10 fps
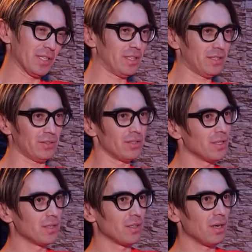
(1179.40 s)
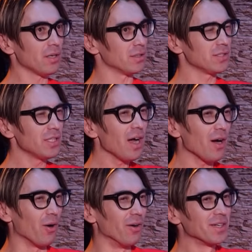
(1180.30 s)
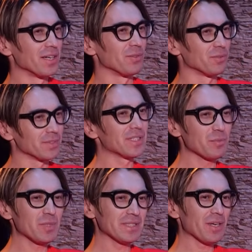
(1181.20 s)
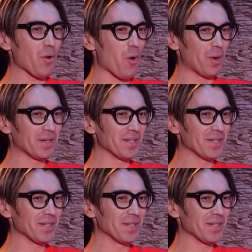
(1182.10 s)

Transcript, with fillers: когда я такой, а, нихао, вот это мне знакомо.